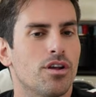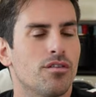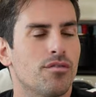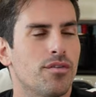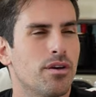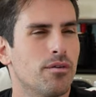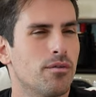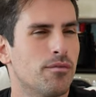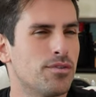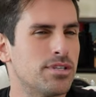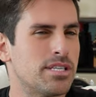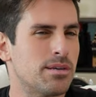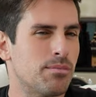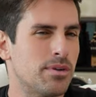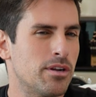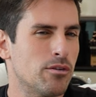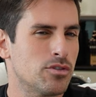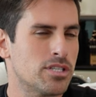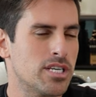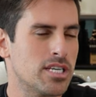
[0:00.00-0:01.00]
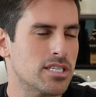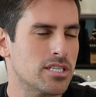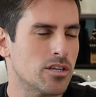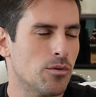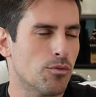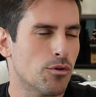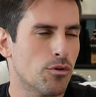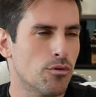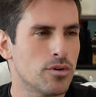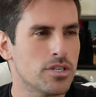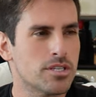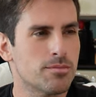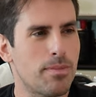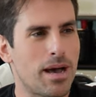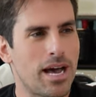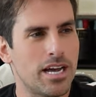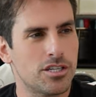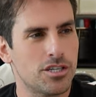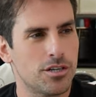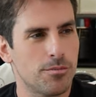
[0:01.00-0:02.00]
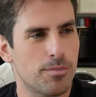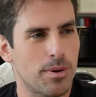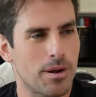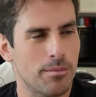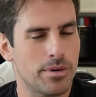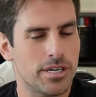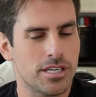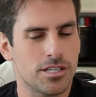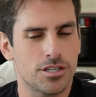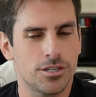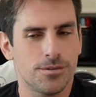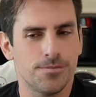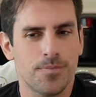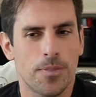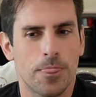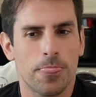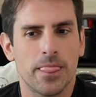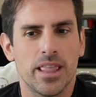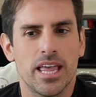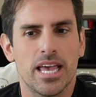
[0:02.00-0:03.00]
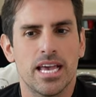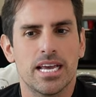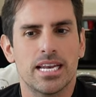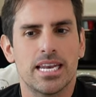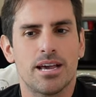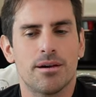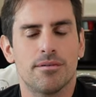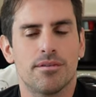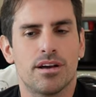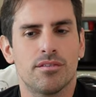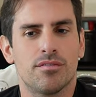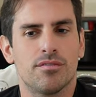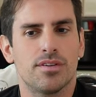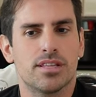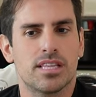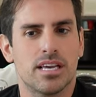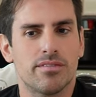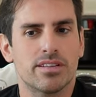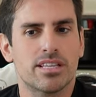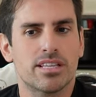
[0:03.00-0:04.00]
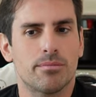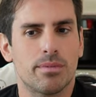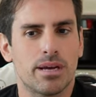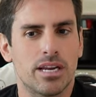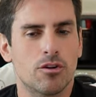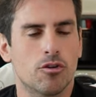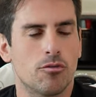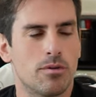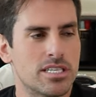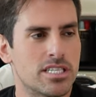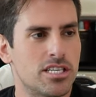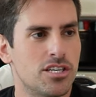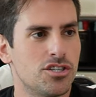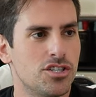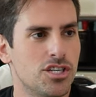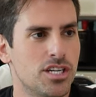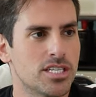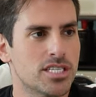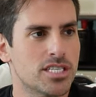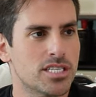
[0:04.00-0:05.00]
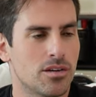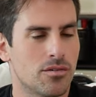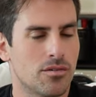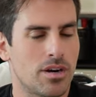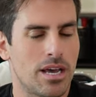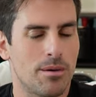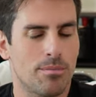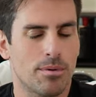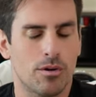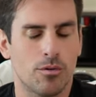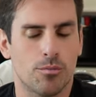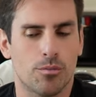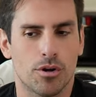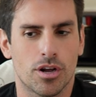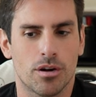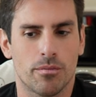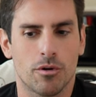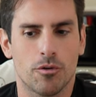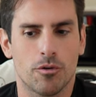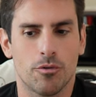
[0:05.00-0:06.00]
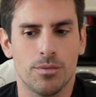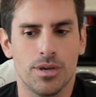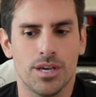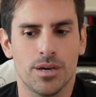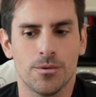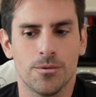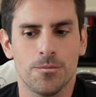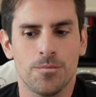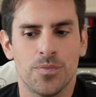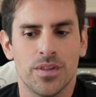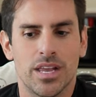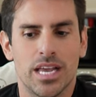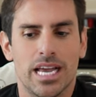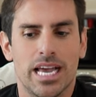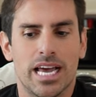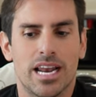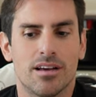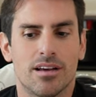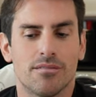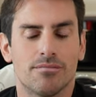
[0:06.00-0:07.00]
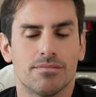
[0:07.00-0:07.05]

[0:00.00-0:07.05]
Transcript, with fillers: levei, eu fiz a negociação para o Luiz Bate e para a Band. Né, a Vivi estava trabalhando como assistente de direção na época no programa comigo. Ela